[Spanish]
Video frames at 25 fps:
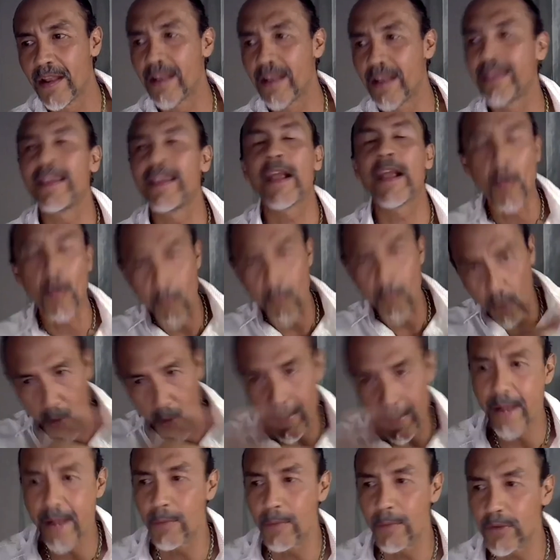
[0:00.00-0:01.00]
de como lo
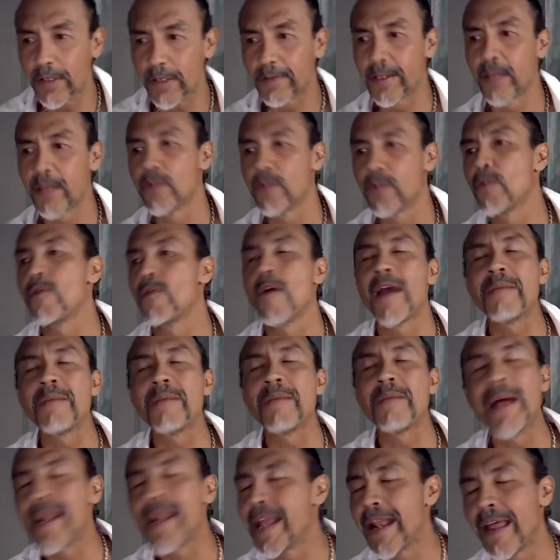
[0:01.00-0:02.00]
veníamos haciendo, no hay
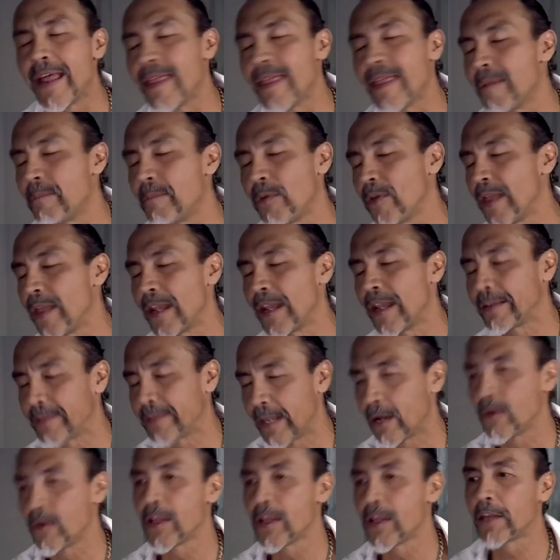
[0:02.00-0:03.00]
manera de poder
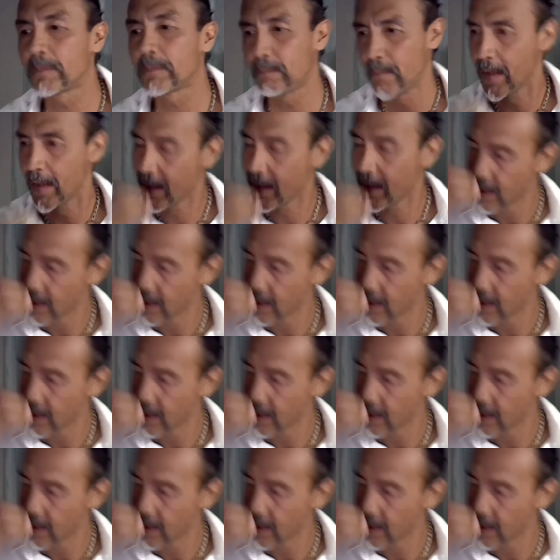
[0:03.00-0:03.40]
hacerlo. Y es,